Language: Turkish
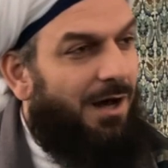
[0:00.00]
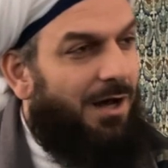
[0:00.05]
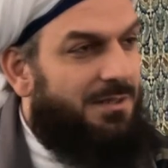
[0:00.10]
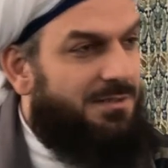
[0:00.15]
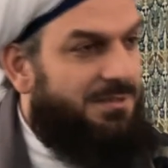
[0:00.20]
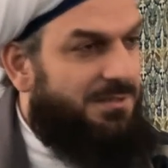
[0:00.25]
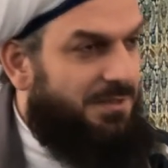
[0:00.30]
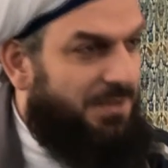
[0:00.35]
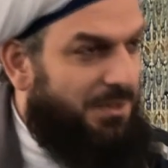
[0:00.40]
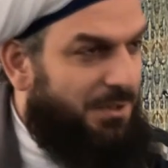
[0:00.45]

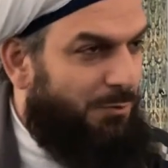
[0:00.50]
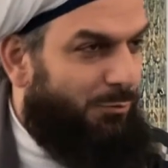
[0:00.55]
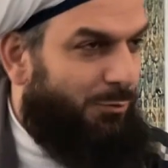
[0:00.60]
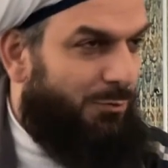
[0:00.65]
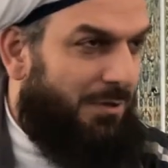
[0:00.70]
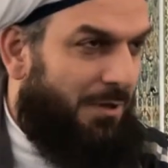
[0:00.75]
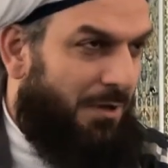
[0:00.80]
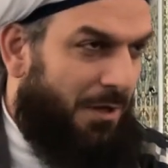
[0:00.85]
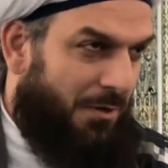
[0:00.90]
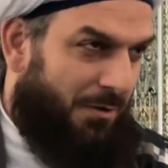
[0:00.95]
asli
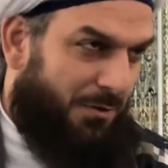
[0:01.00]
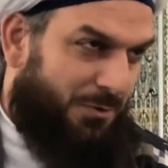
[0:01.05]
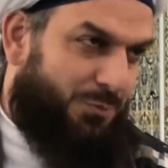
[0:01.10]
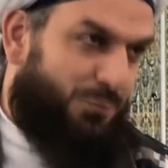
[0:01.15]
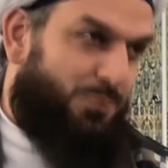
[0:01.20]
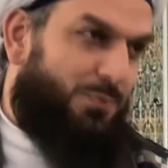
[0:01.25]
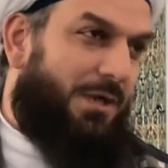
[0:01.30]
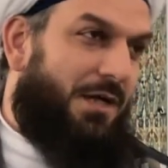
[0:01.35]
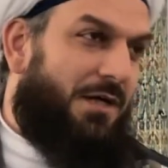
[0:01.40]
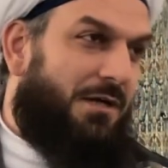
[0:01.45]
olarak
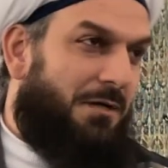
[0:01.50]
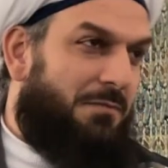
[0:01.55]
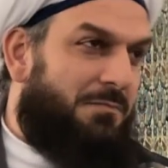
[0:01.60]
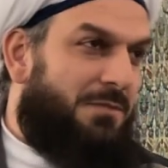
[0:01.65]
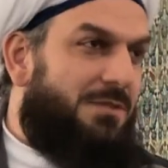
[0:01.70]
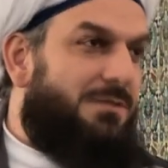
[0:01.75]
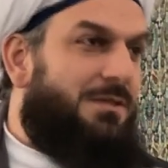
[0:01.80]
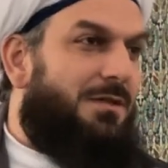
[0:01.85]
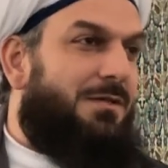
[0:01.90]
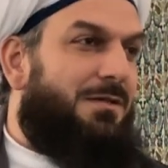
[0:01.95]
Resul-i
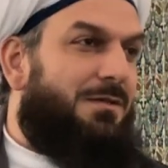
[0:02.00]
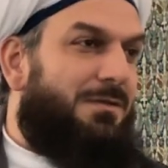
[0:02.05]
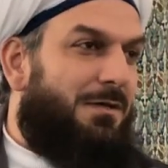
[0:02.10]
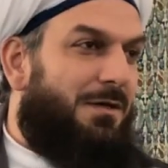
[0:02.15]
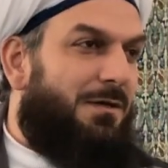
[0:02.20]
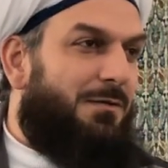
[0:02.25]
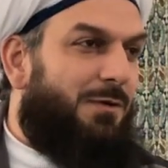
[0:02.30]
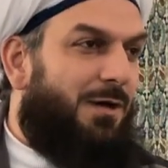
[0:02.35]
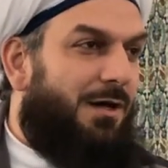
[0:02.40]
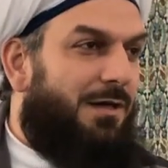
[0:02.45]
Ekrem'de
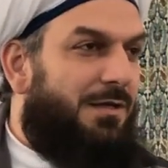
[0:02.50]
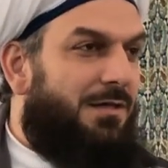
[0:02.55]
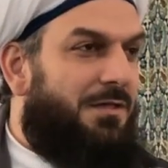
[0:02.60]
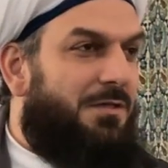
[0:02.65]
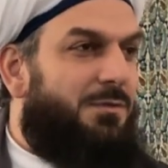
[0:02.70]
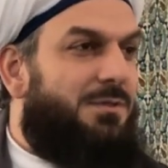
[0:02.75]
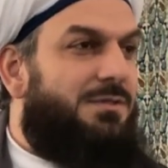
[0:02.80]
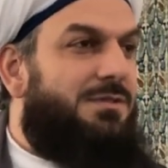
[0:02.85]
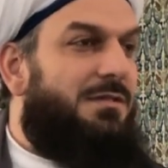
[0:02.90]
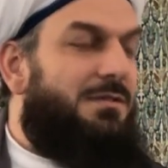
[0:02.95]
sallallahu
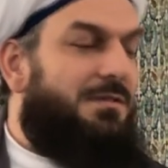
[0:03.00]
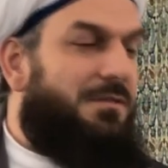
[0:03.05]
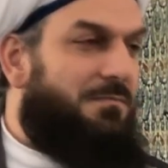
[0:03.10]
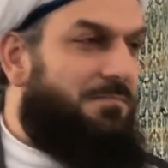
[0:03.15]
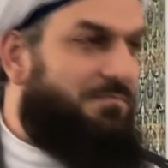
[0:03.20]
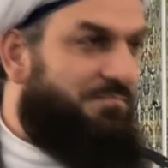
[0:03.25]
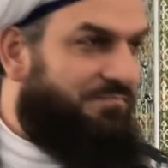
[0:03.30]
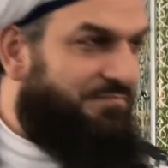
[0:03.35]
aleyhi ve sellem.